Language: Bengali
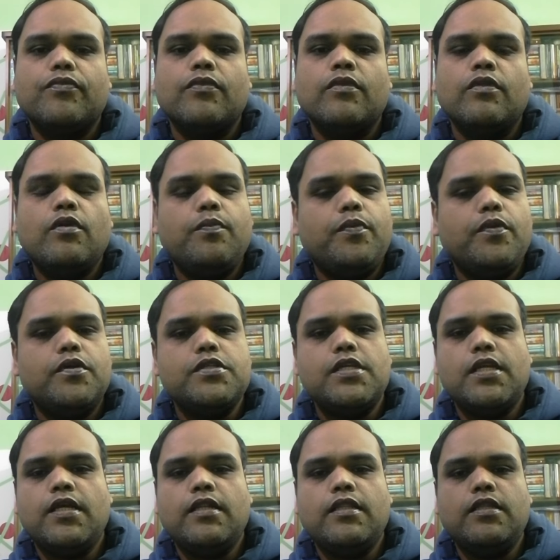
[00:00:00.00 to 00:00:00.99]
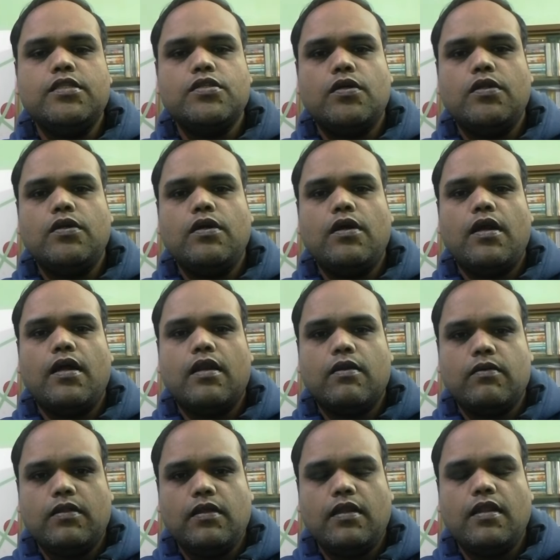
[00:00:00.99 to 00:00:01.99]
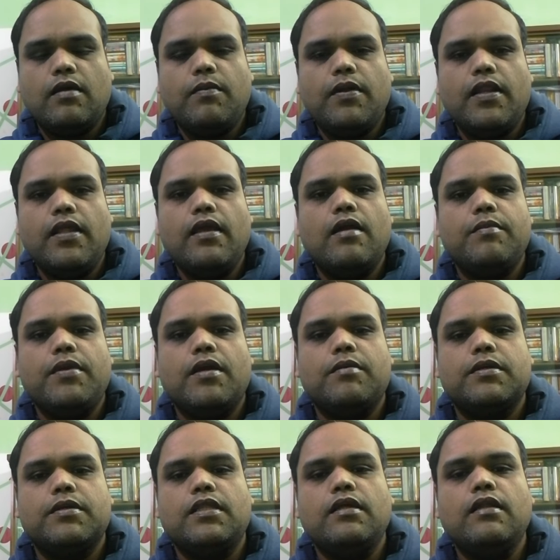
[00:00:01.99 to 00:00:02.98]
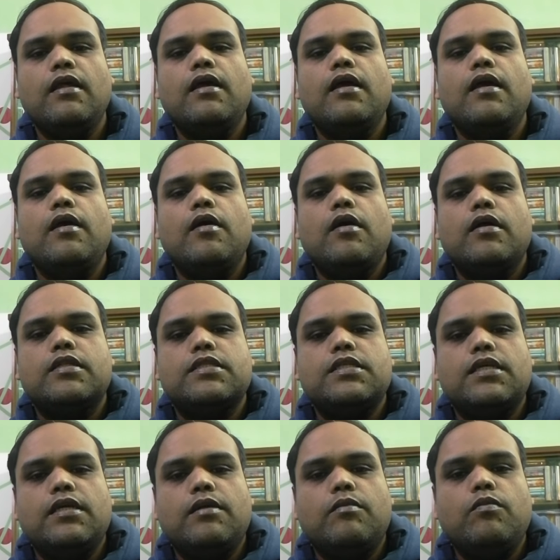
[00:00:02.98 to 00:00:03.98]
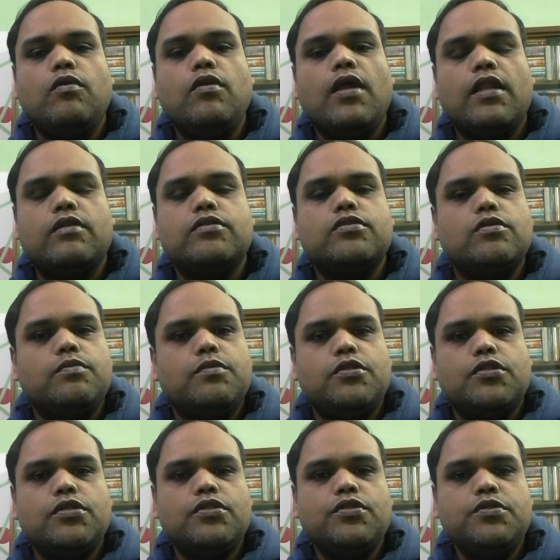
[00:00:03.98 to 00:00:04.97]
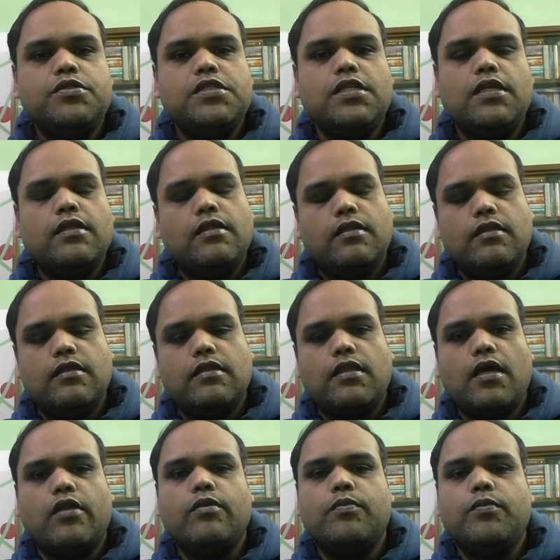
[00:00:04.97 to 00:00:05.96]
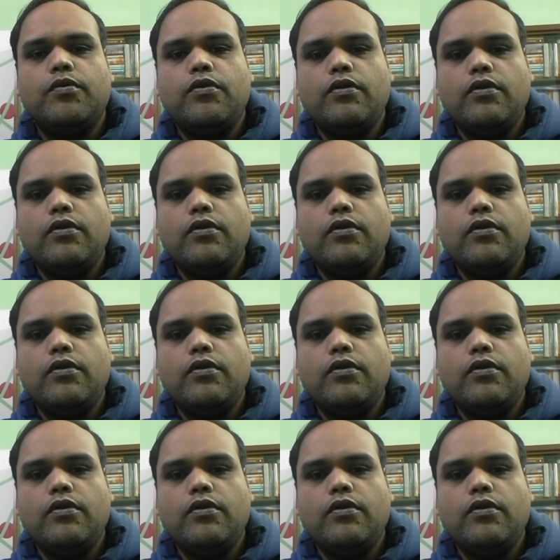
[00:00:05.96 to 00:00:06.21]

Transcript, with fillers: তো প্রিয় শিক্ষার্থী চলো আর কথা না বাড়িয়ে আমি আমাদের যে মূল আলোচ্য বিষয়সূচি তার উপর